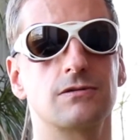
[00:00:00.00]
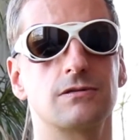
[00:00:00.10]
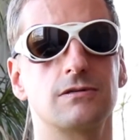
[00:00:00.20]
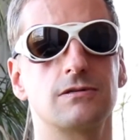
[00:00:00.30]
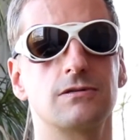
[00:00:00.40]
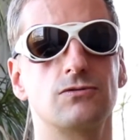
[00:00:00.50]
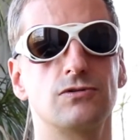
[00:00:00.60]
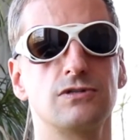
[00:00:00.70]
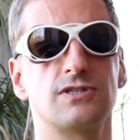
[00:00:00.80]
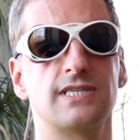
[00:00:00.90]
äh,
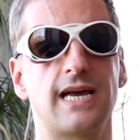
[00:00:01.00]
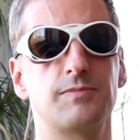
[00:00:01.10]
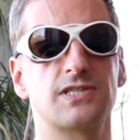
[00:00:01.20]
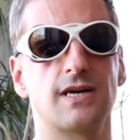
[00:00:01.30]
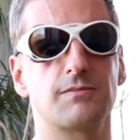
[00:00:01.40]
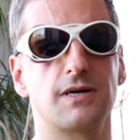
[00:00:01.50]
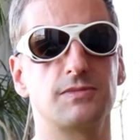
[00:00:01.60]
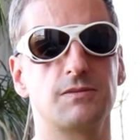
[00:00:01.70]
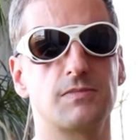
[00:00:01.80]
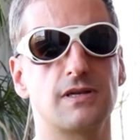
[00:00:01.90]
und selbst seit meinem
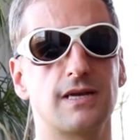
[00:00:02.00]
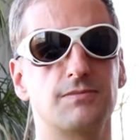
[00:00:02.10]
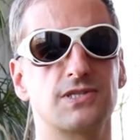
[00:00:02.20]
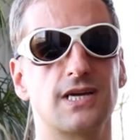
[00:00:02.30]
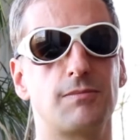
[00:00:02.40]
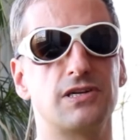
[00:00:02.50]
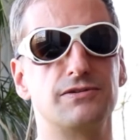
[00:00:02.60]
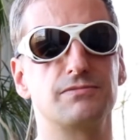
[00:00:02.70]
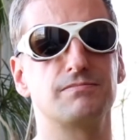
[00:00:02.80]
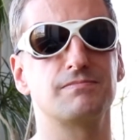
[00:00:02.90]
siebten Lebensjahr blind.